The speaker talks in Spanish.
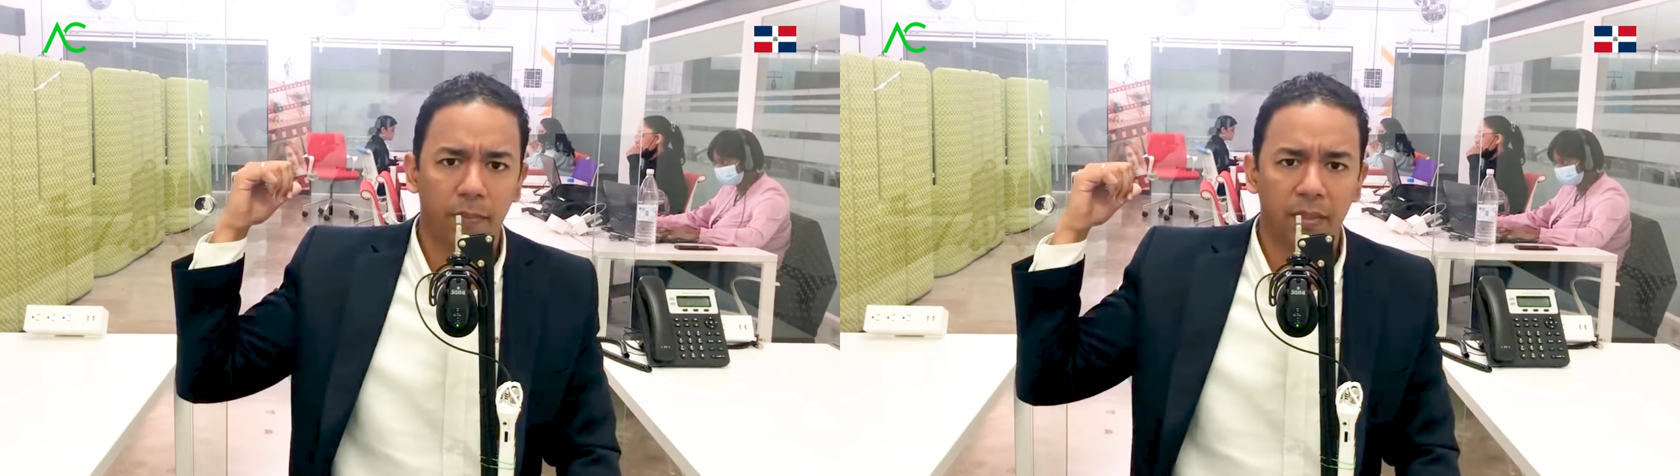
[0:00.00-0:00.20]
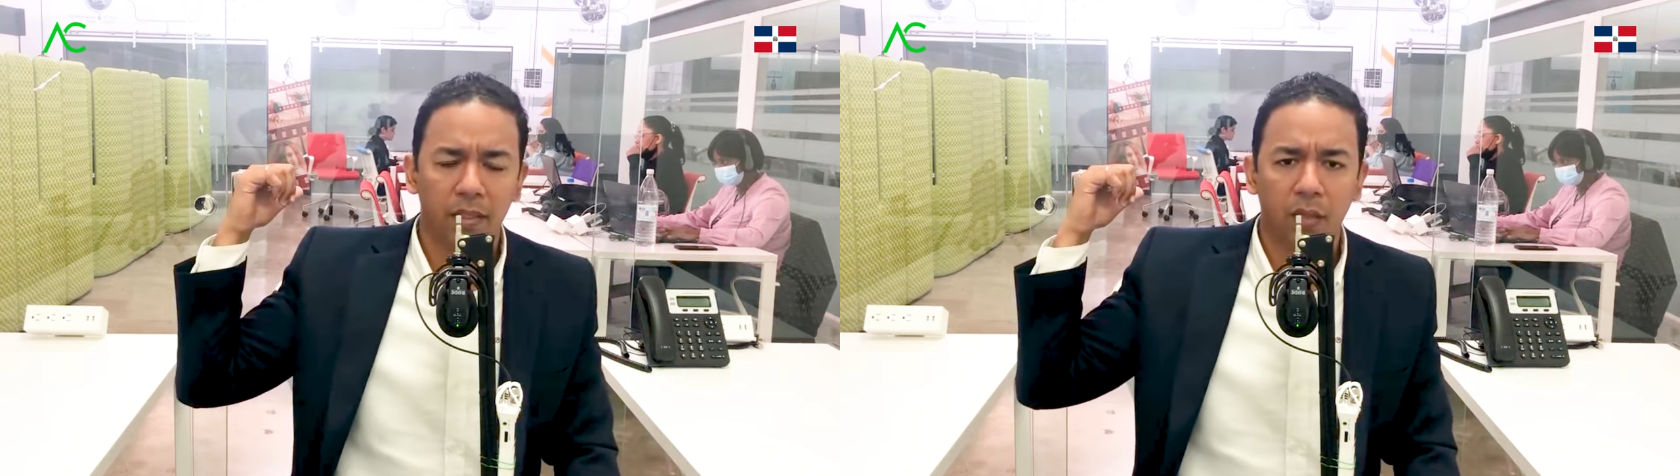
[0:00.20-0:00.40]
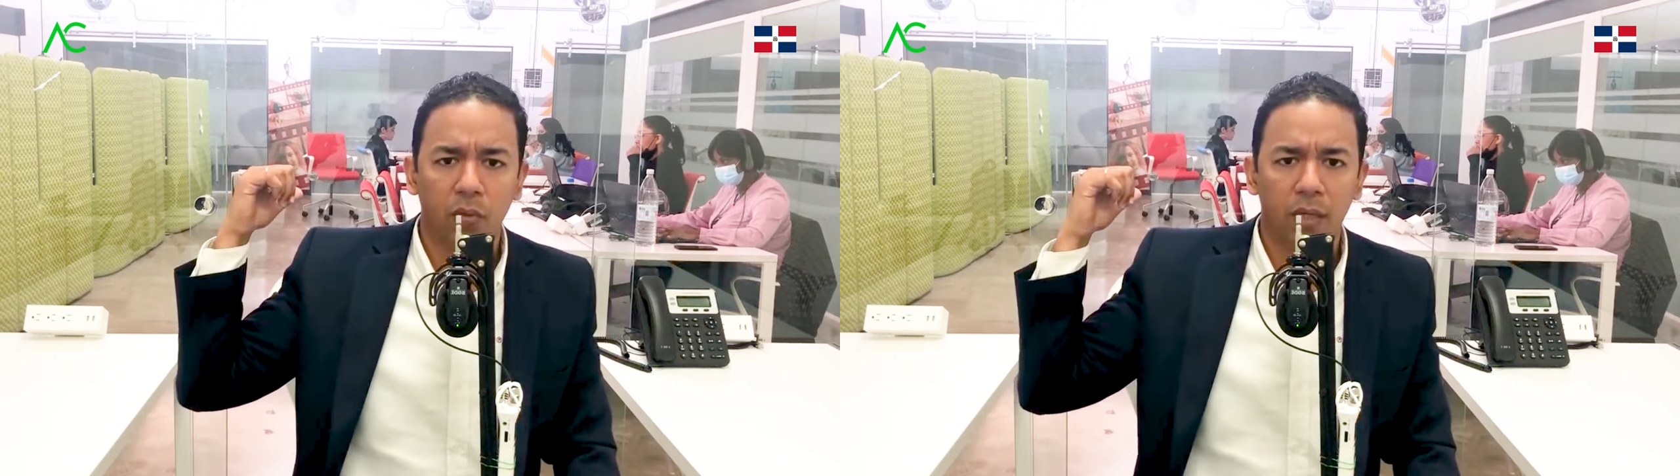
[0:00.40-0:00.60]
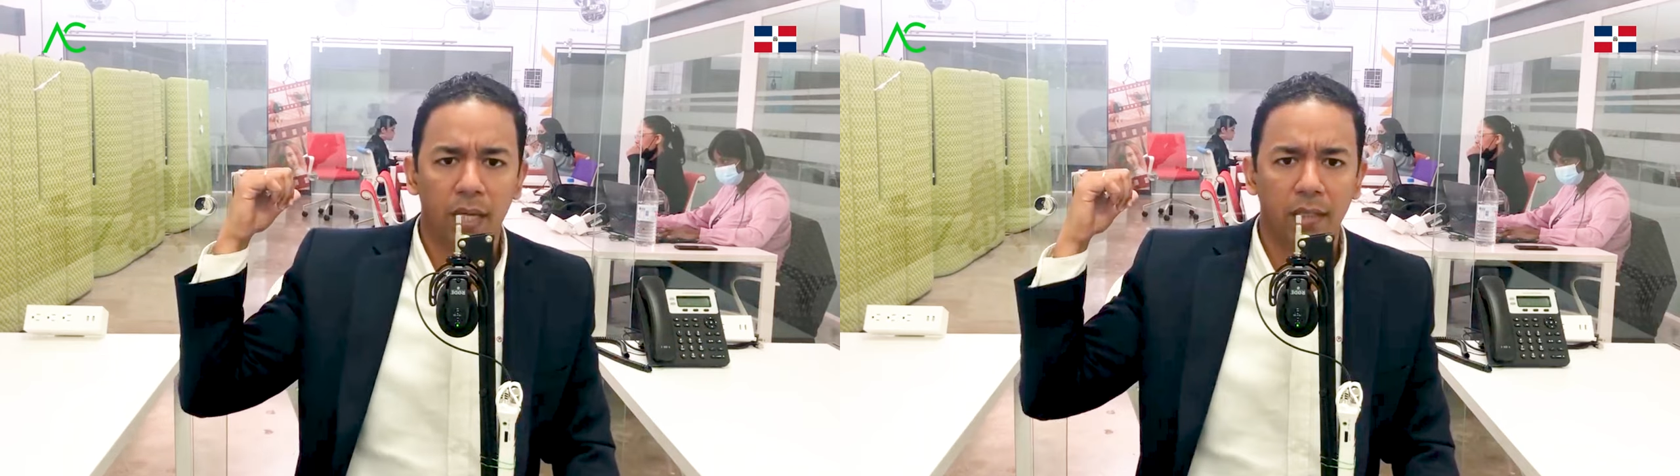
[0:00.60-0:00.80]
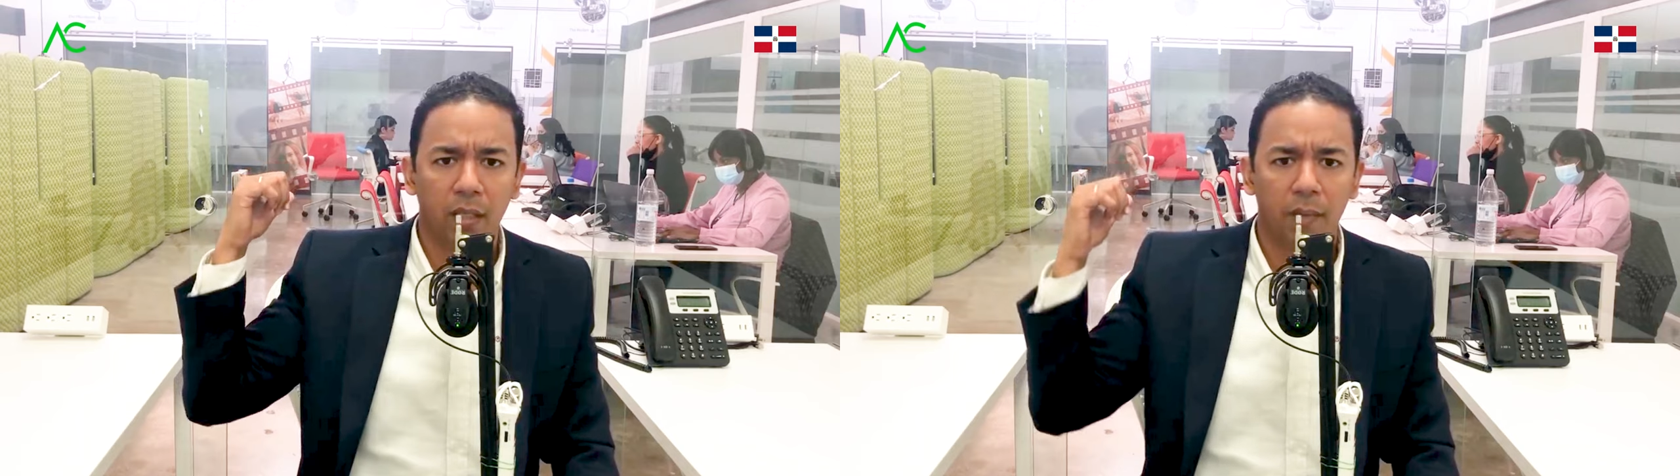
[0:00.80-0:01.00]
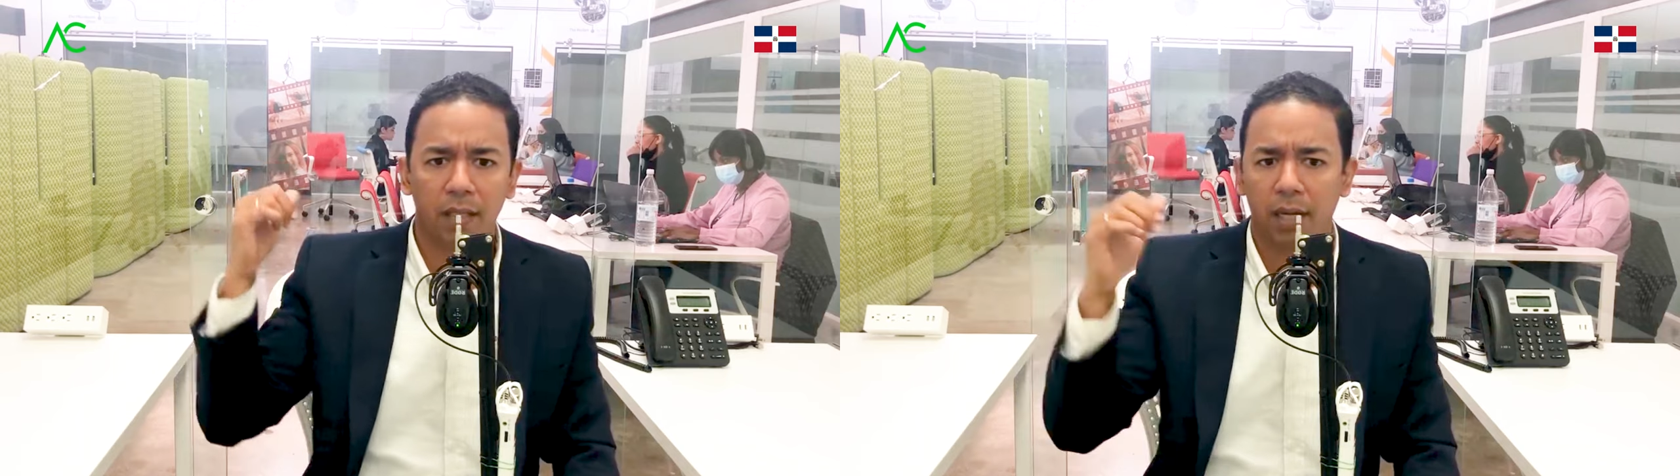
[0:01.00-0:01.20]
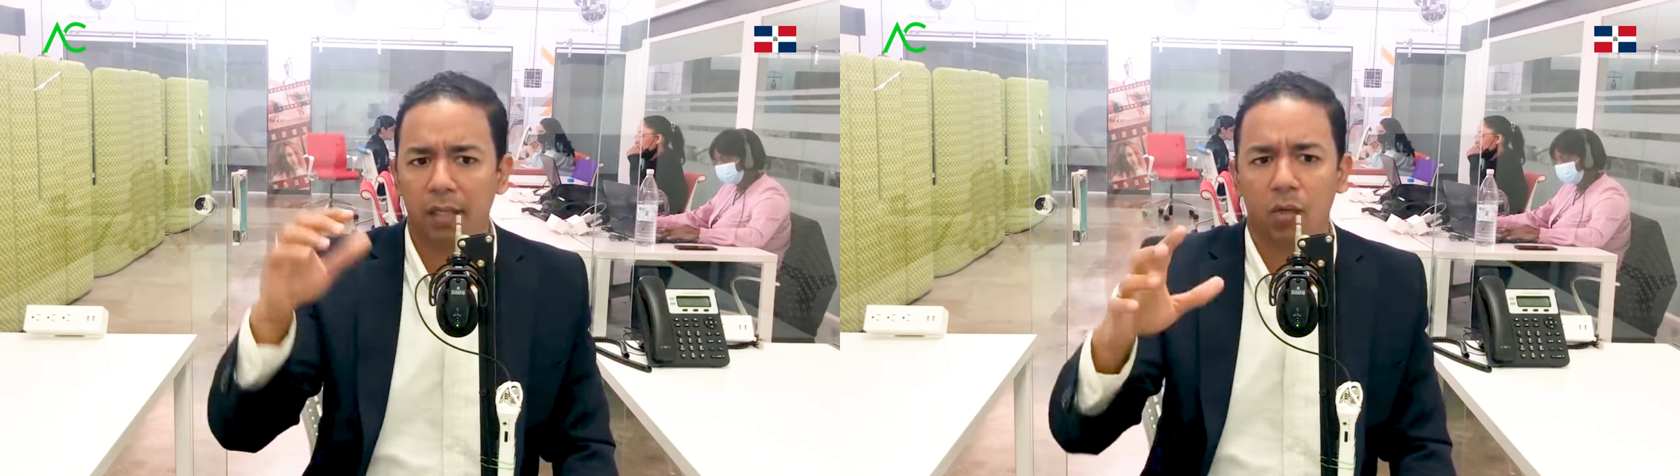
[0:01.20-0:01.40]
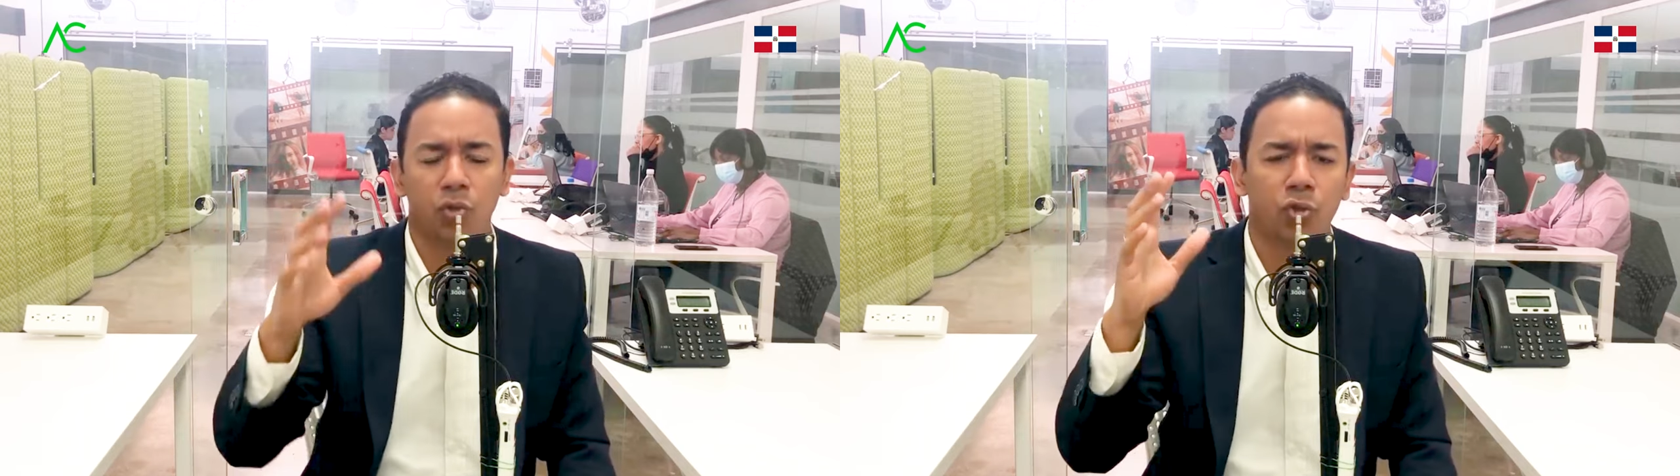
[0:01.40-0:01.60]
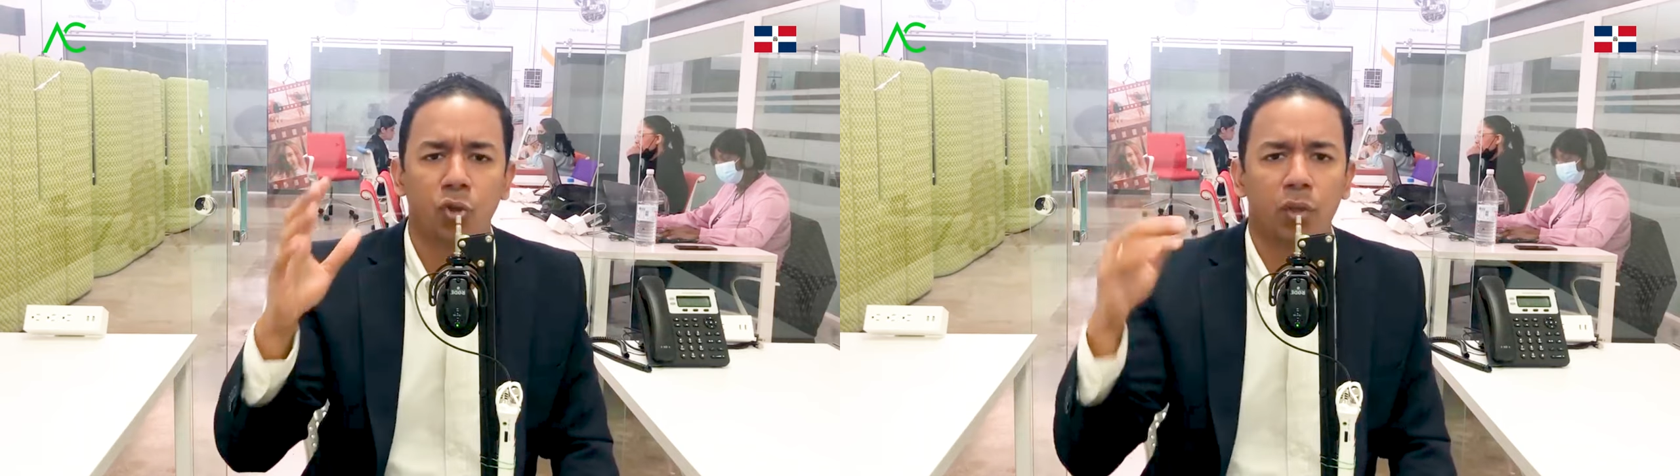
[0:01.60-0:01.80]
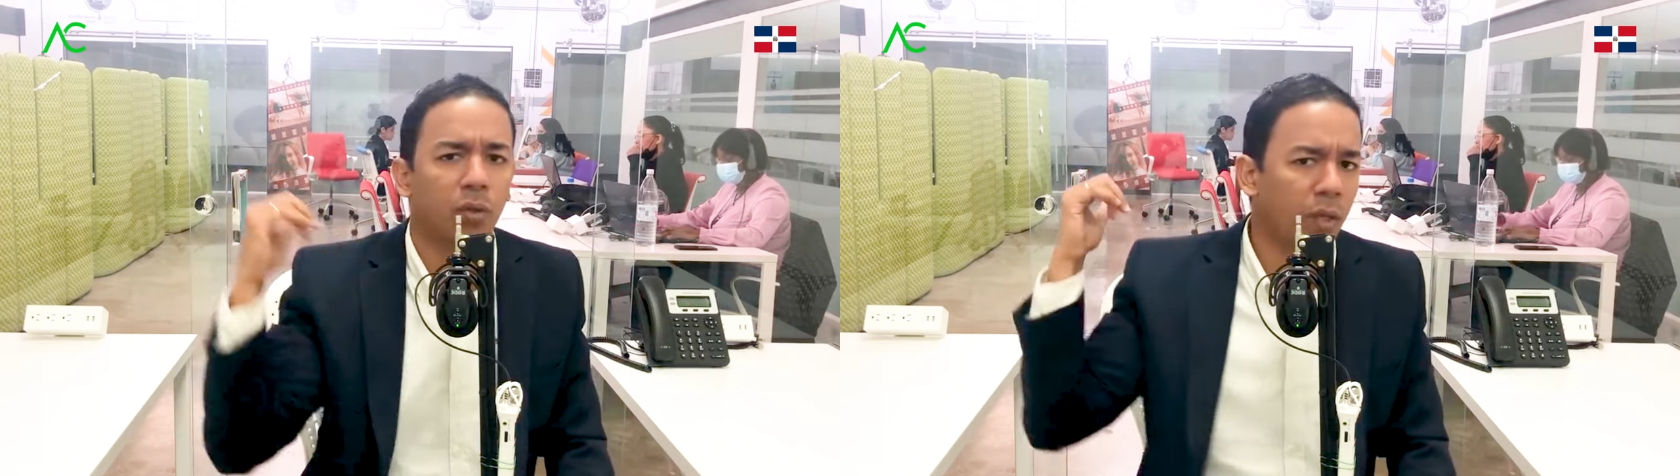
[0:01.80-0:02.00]
me presentan un cliente me dice, Calderón,
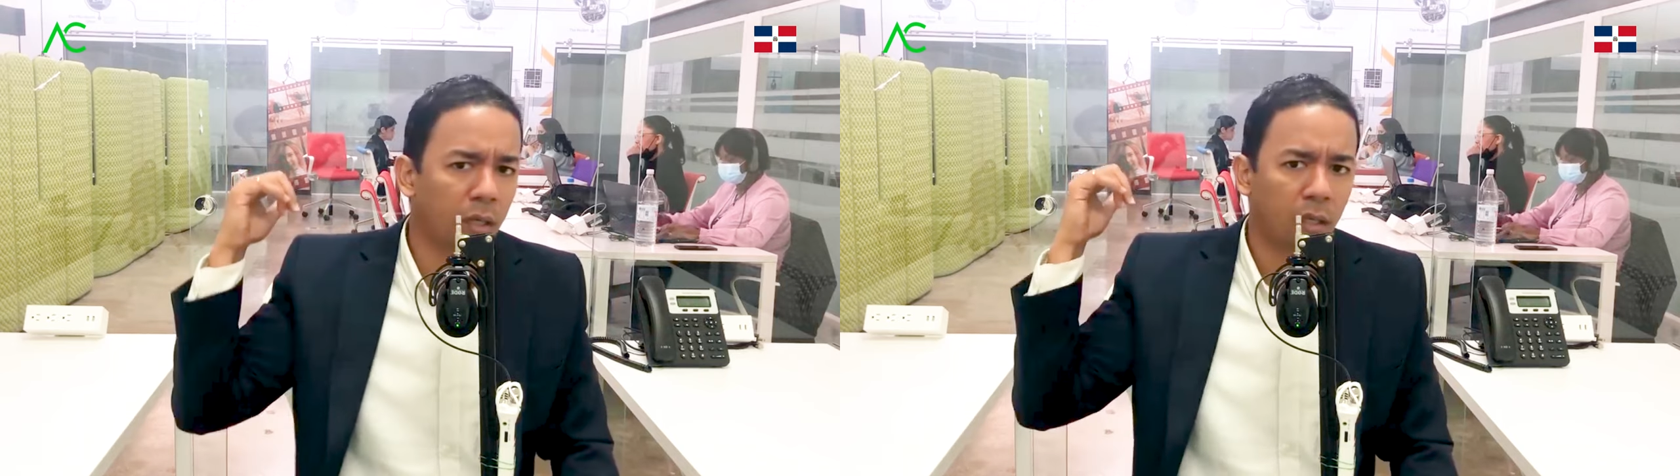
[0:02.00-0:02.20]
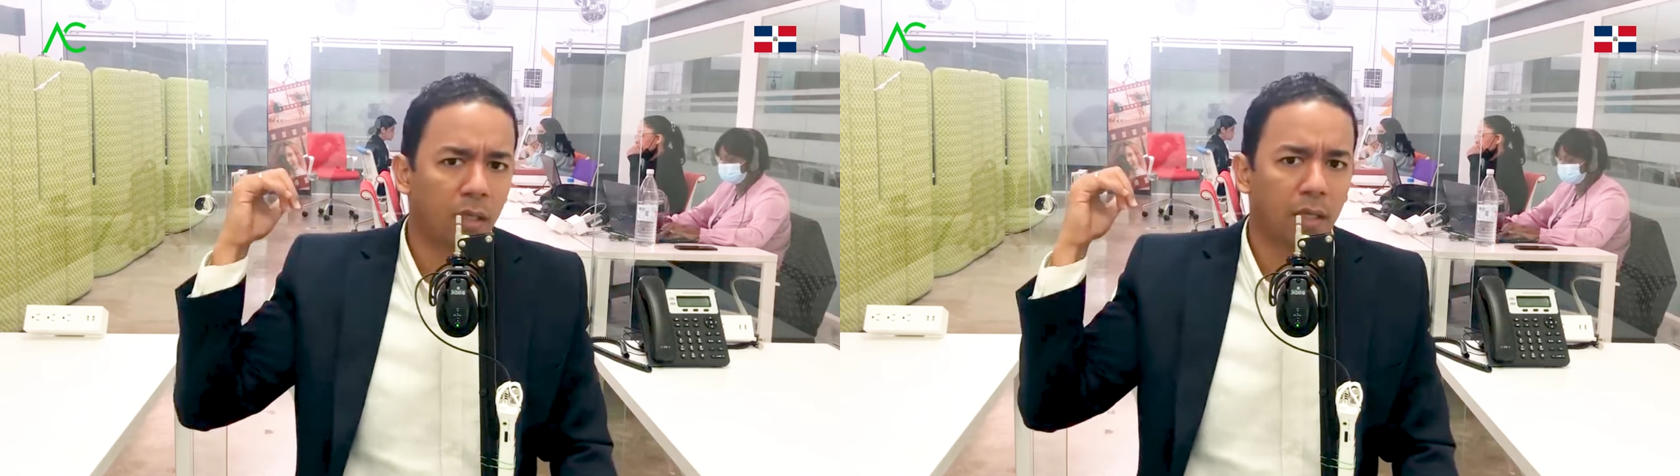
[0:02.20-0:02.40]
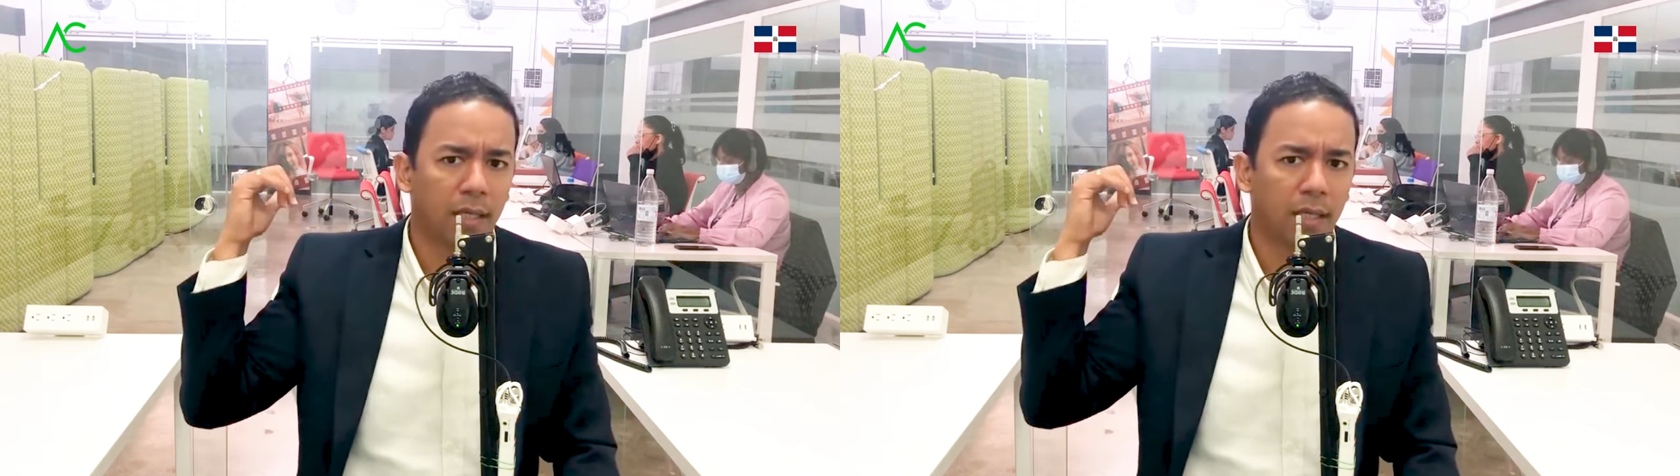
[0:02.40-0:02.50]
yo quiero que,